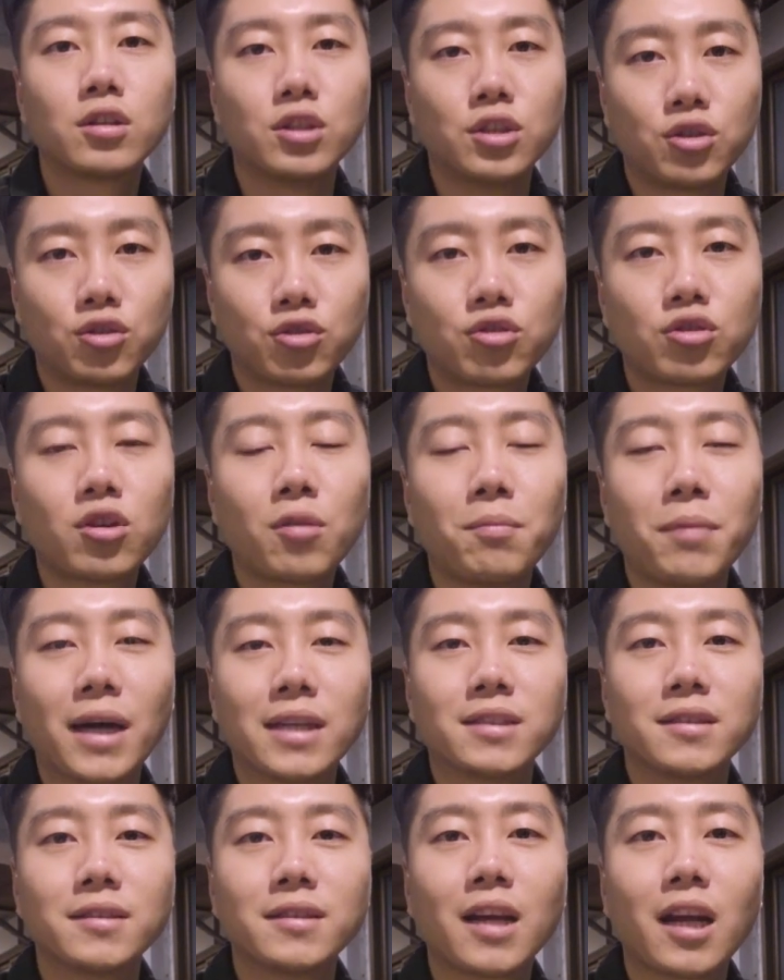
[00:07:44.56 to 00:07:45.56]
그 추천
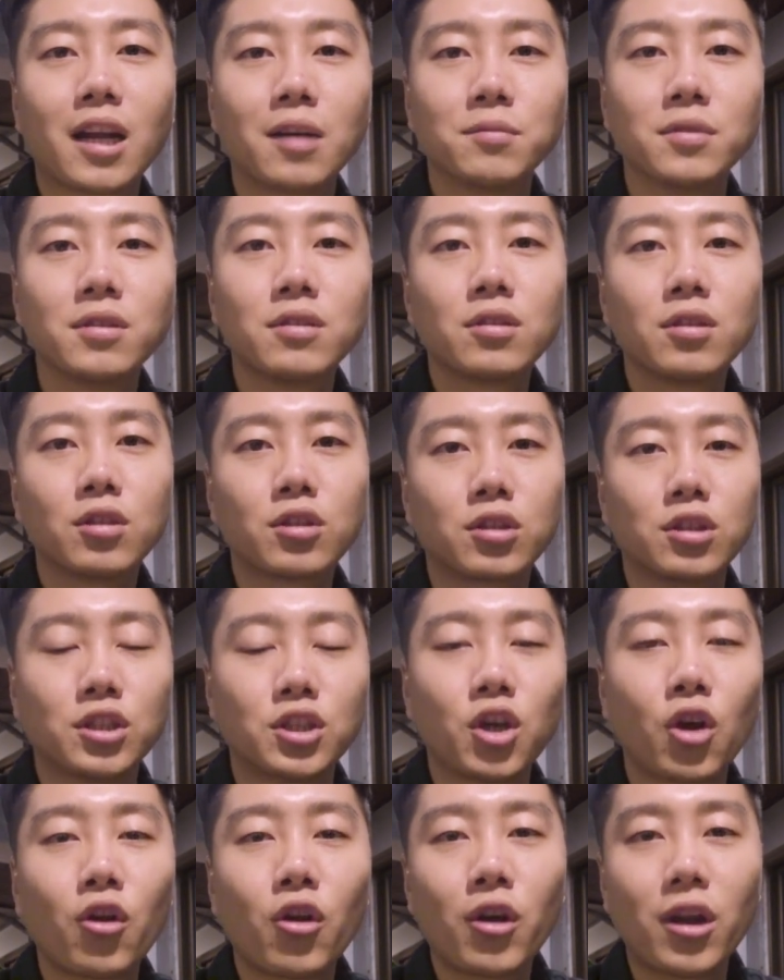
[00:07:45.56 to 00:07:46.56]
받은 사람은 그
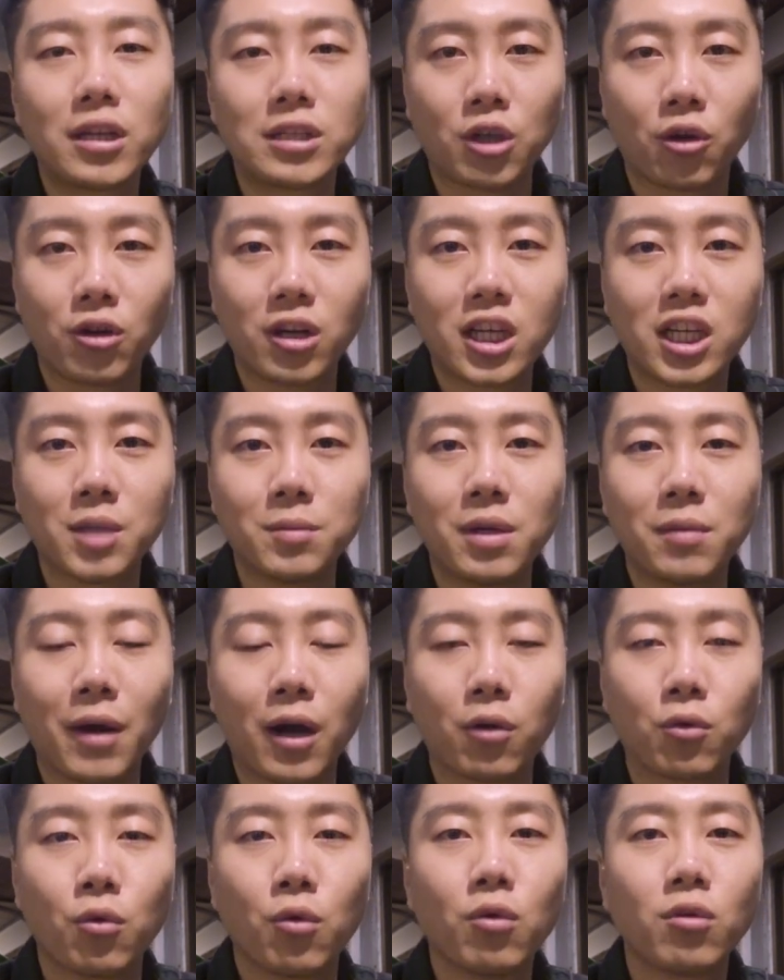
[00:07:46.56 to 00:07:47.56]
천 원의 적립금을
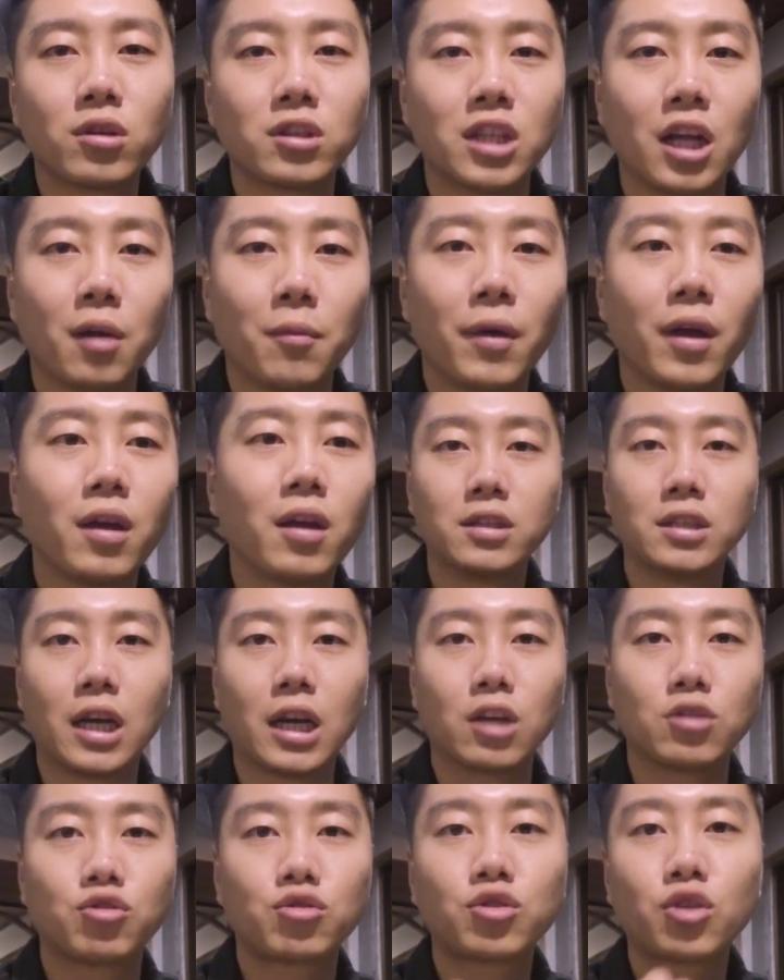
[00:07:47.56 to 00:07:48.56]
받고 그 다음에
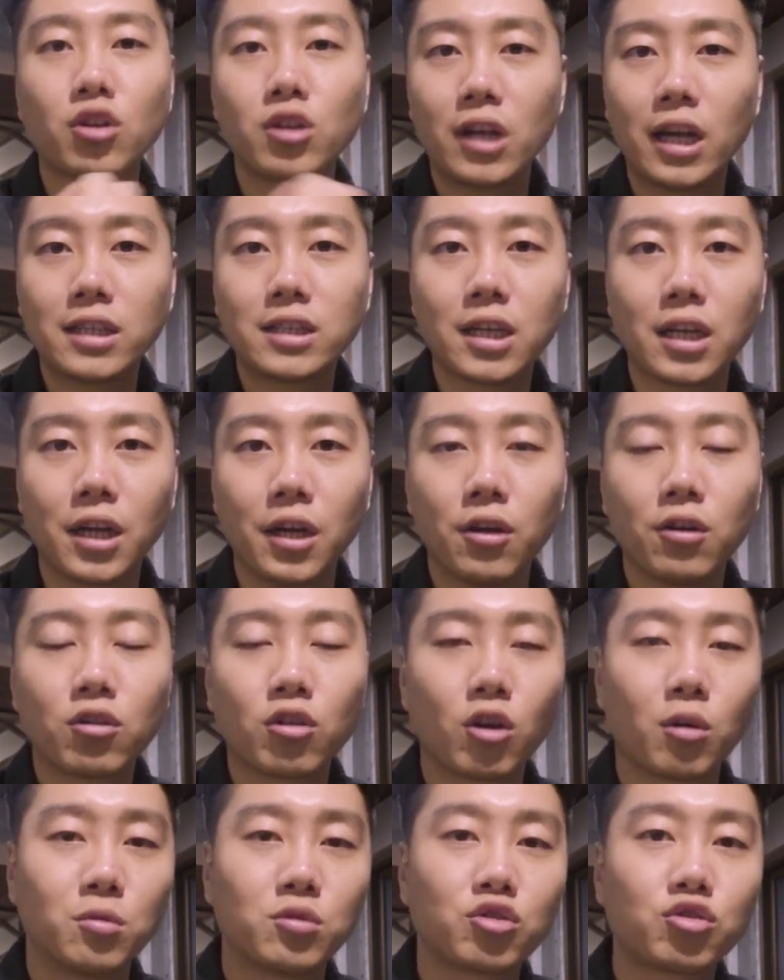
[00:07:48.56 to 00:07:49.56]
제가 추천을 했잖아요.
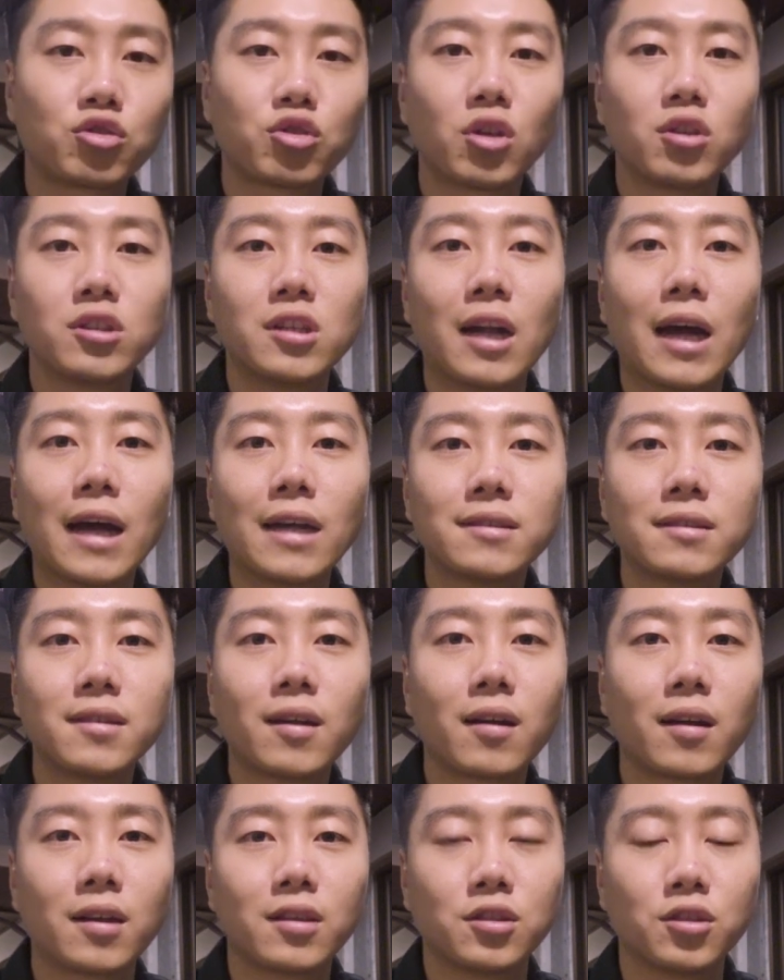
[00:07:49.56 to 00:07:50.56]
그럼 추천을 한
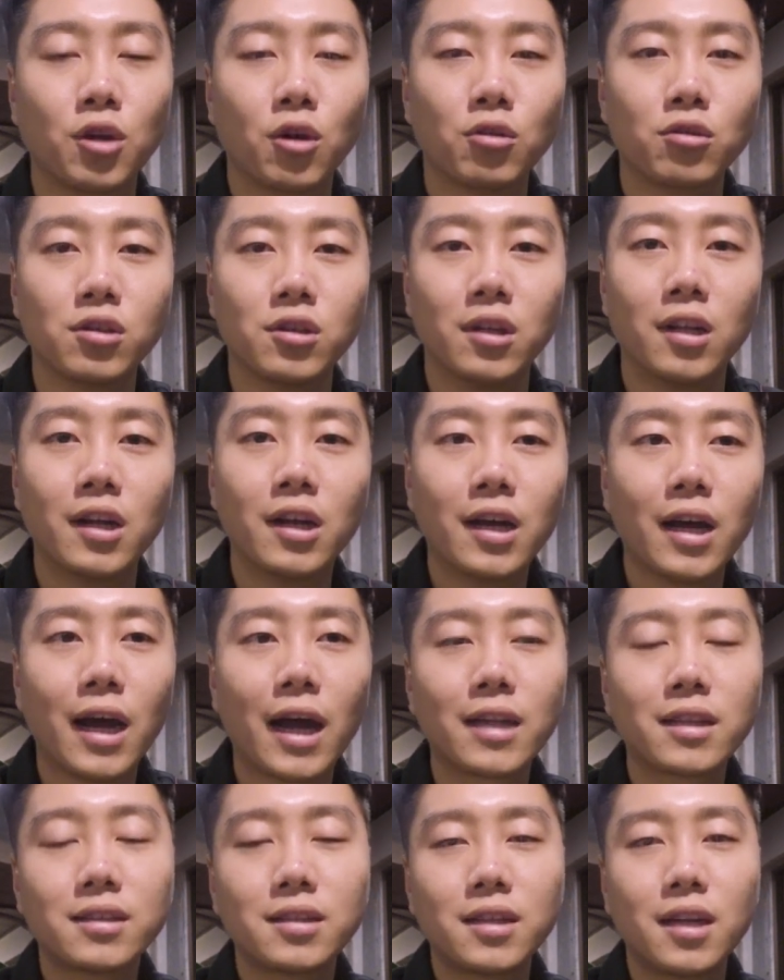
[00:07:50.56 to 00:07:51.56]
사람 같은 경우는
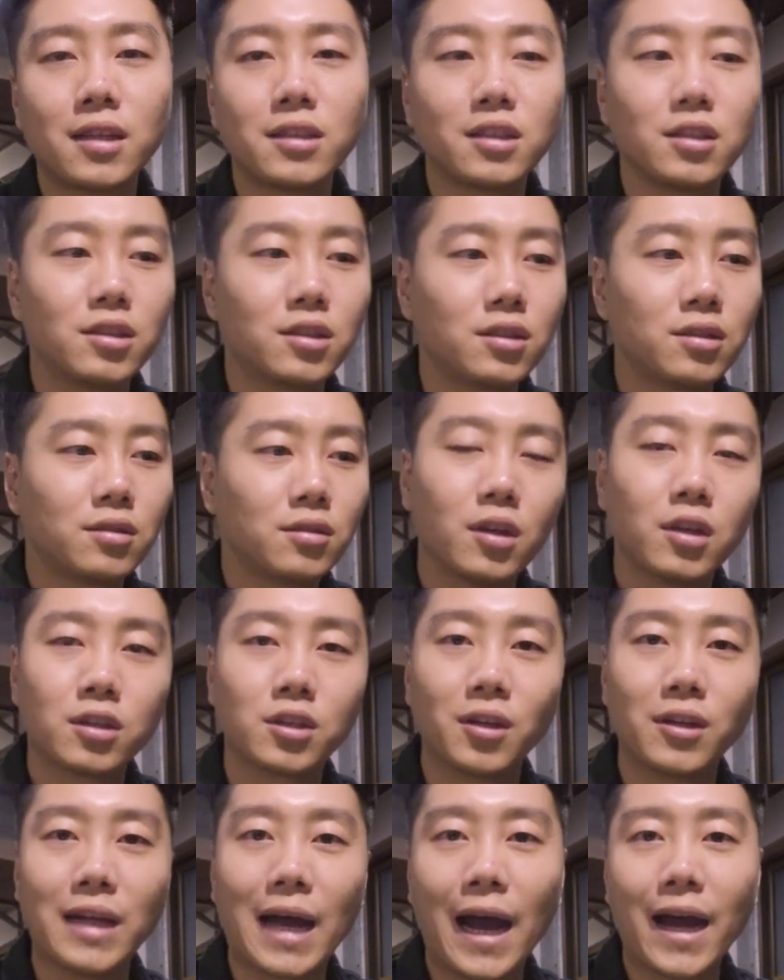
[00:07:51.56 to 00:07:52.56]
하트라는
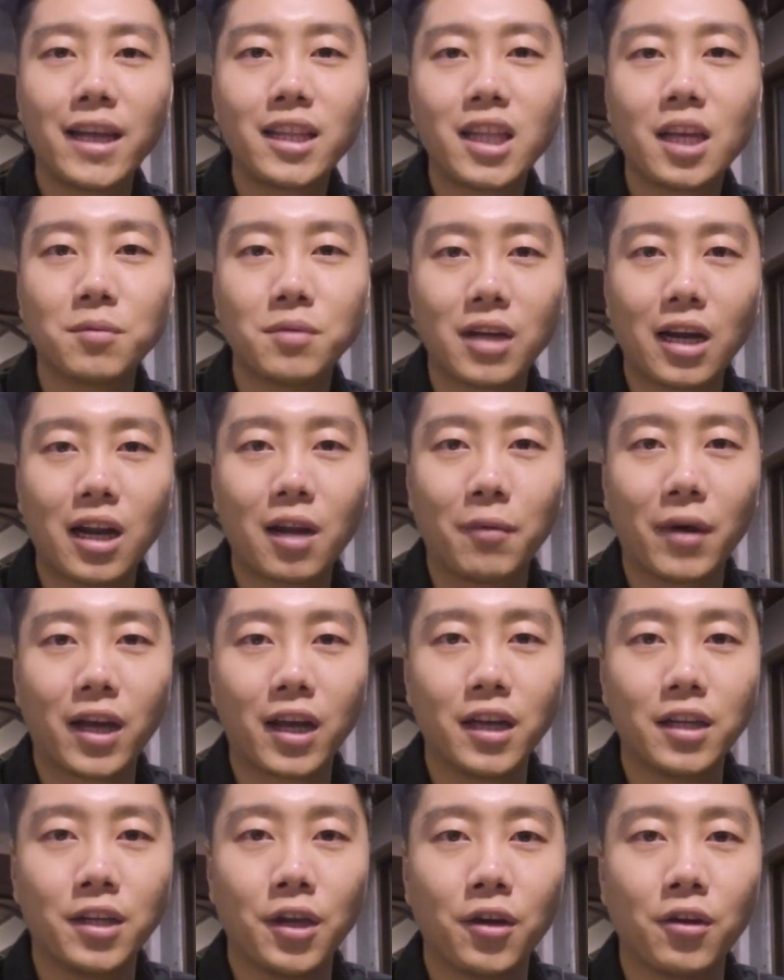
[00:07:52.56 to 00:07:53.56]
그런 아이템을 하나
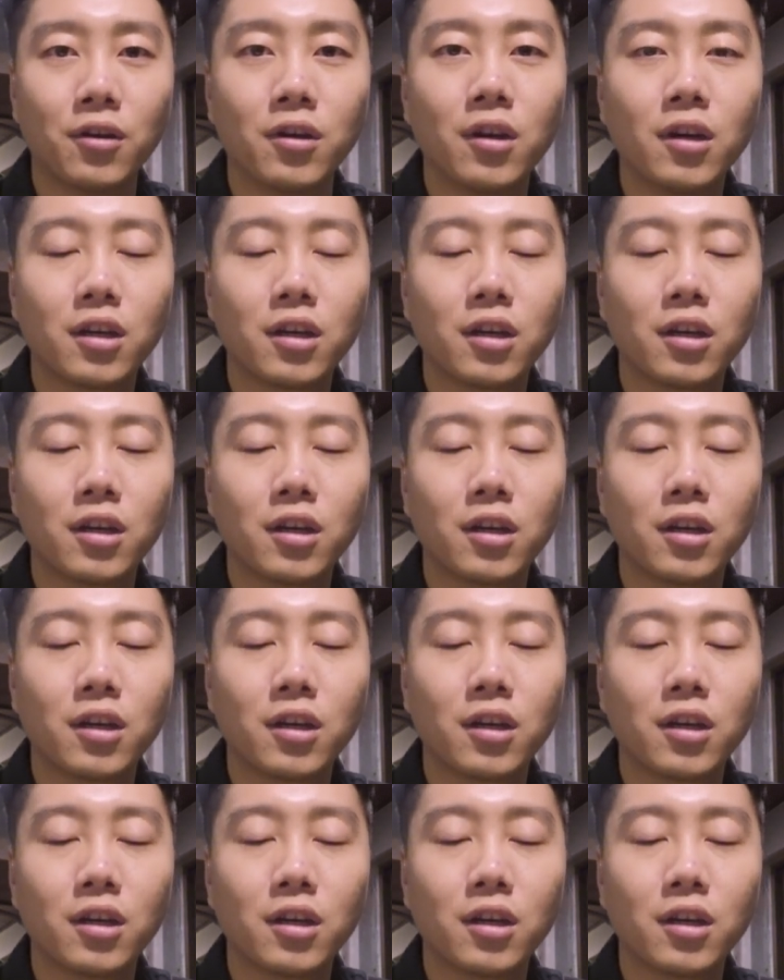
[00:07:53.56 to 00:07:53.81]
받게 돼요.